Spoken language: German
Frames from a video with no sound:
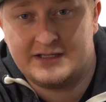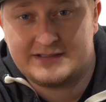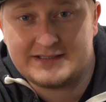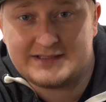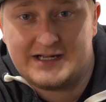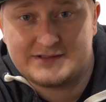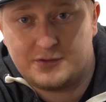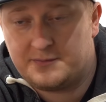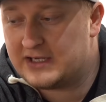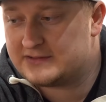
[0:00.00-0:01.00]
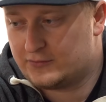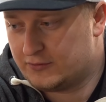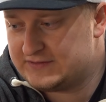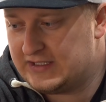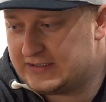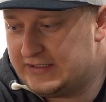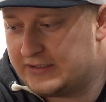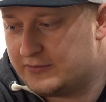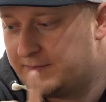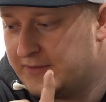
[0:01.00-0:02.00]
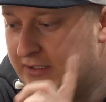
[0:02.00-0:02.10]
Das als kompakte, kurze Erklärung.